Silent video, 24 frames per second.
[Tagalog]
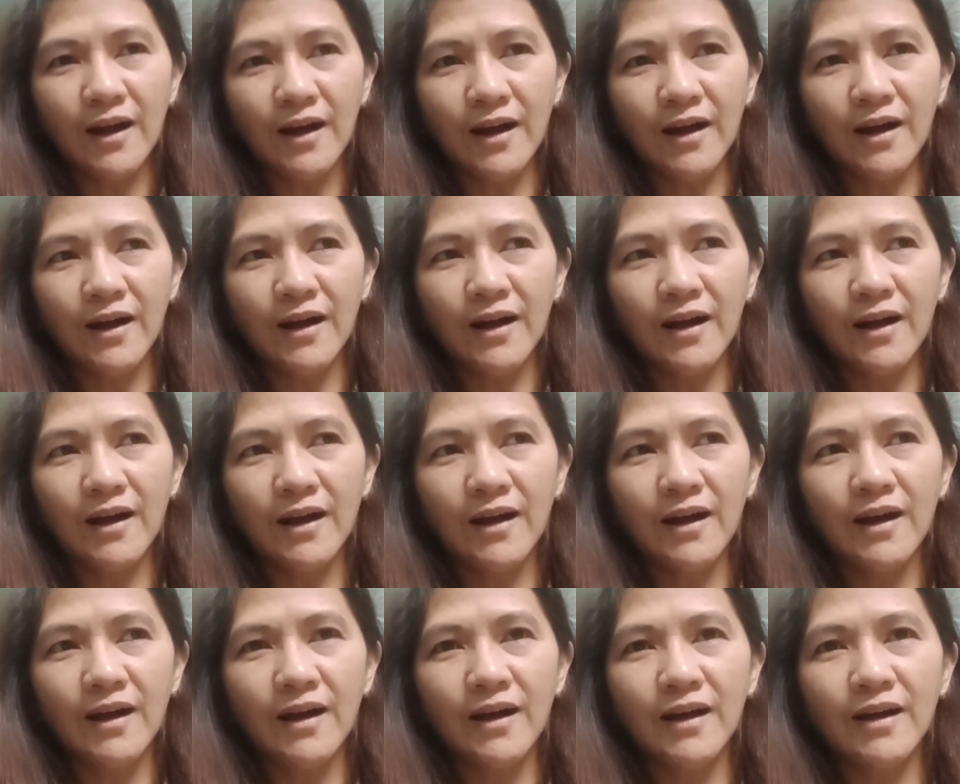
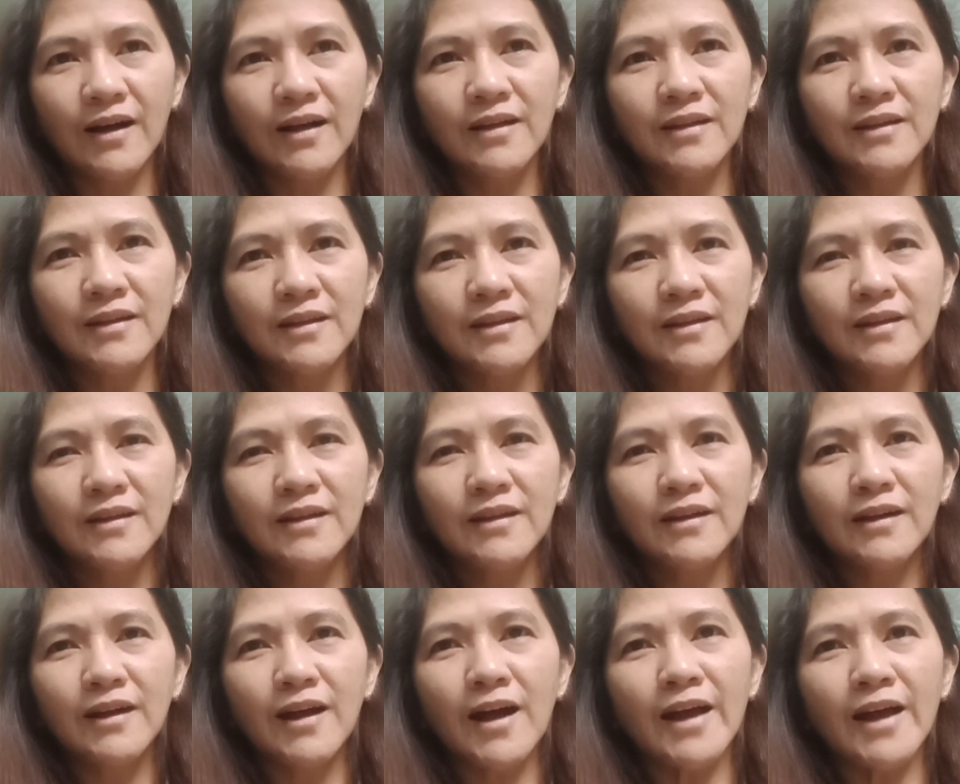Uh,
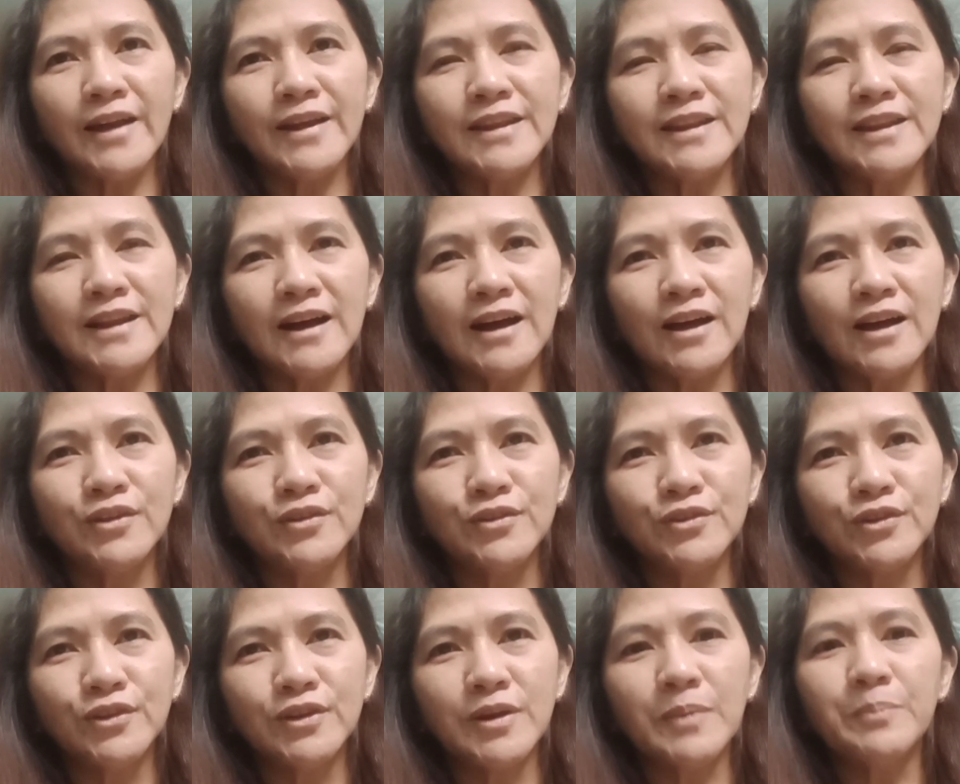kaya ng ano
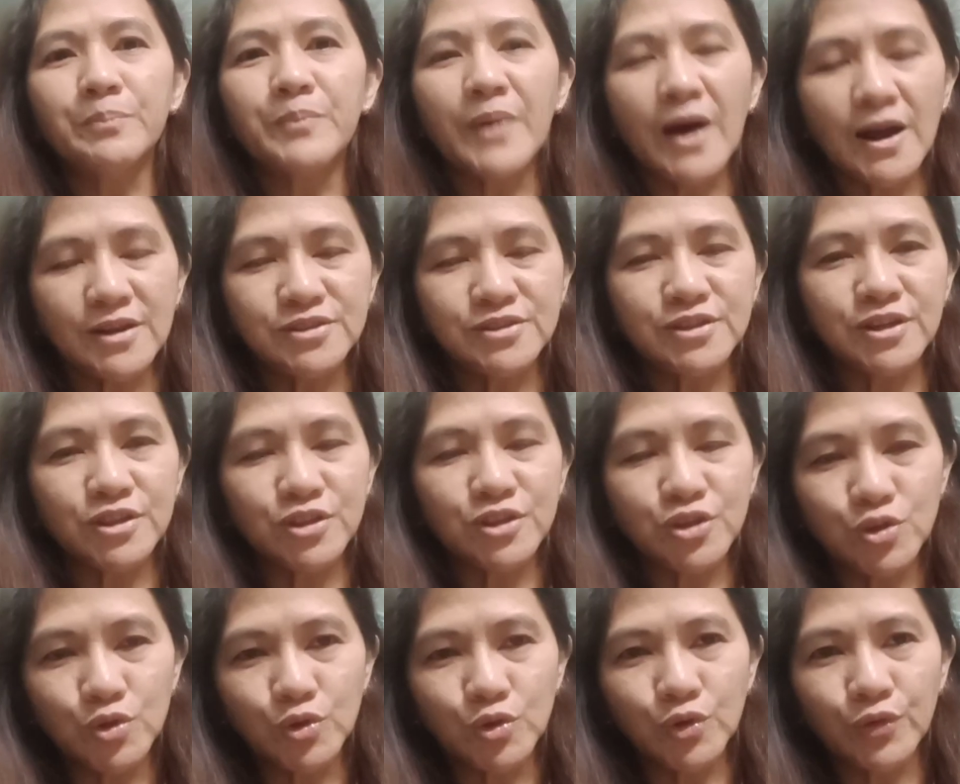no, ng
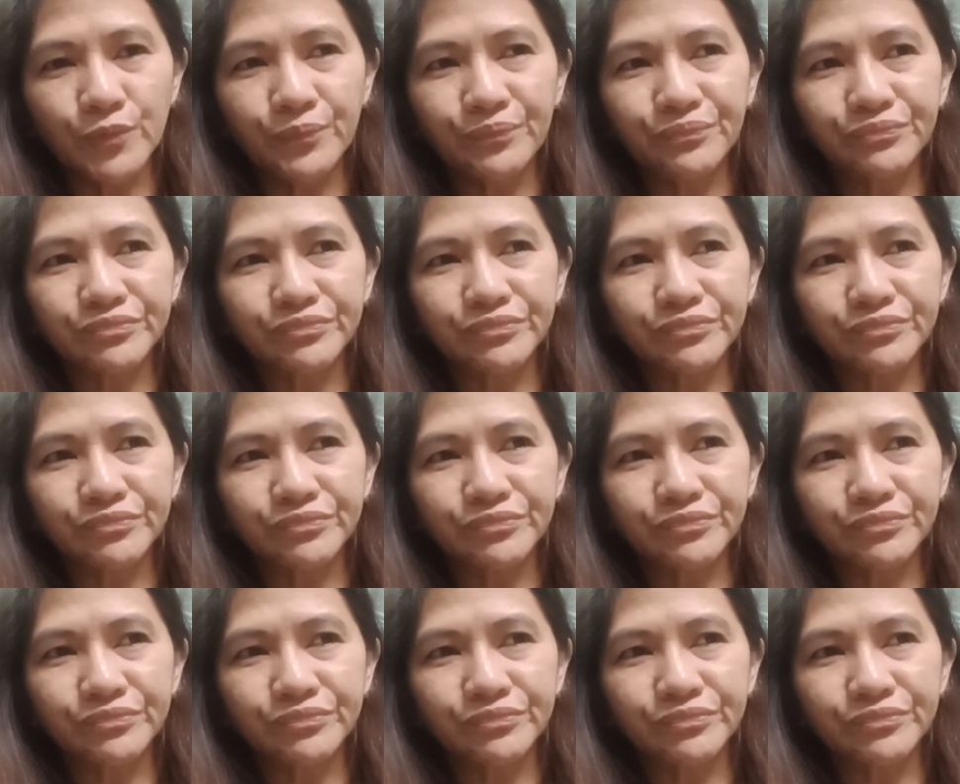budget nyo